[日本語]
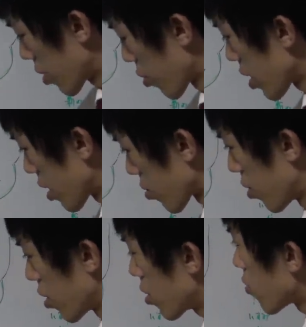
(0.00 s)
てもらってると
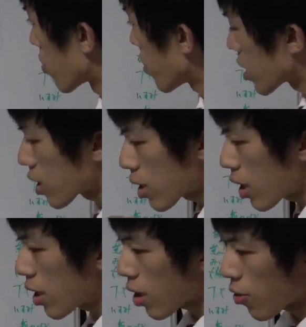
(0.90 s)
いうのは、まあ、実際
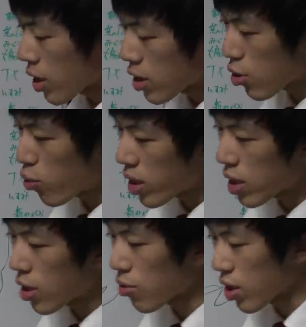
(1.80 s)
になんか私が泊まっ
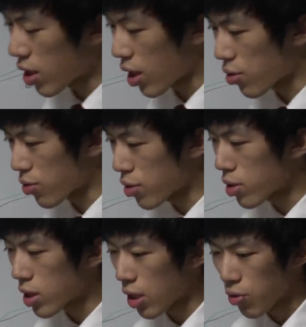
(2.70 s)
た後でねあの
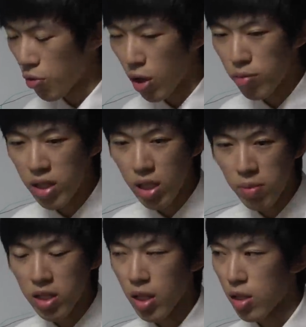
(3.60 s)
スーツさんの動画を見てき
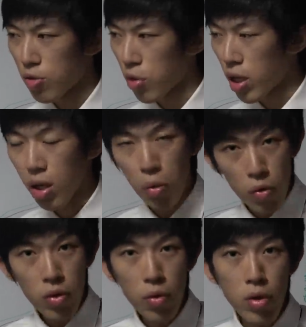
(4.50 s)
ましたっていう人がなんか
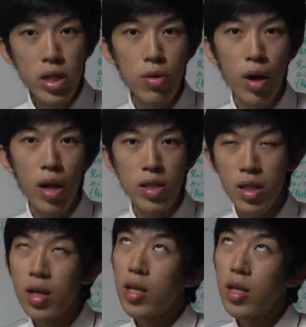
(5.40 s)
多いという話